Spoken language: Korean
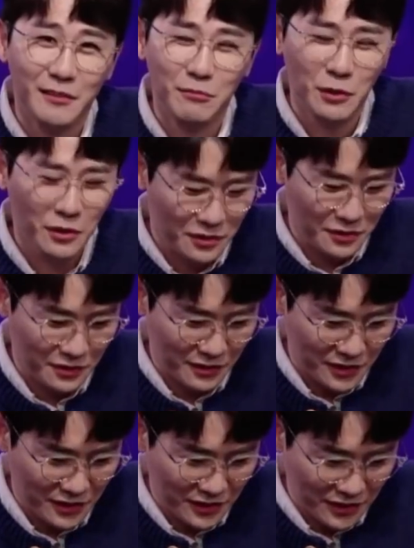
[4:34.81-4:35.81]
뭐
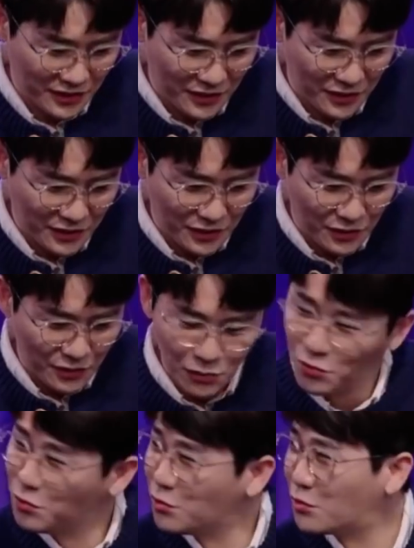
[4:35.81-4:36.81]

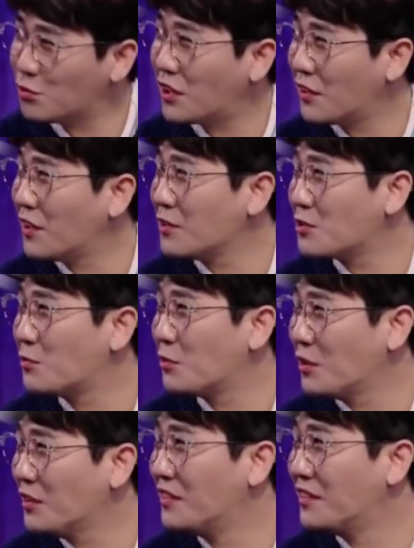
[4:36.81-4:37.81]
우주 데려가
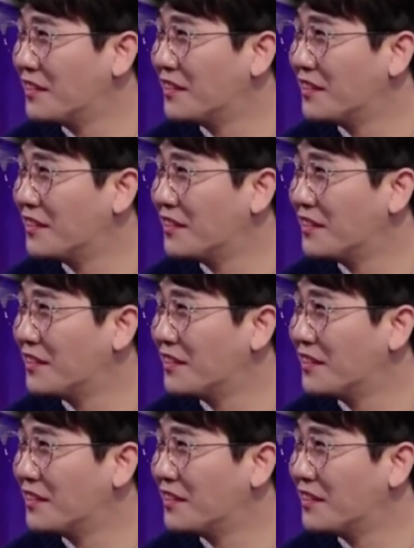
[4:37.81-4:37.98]
주시면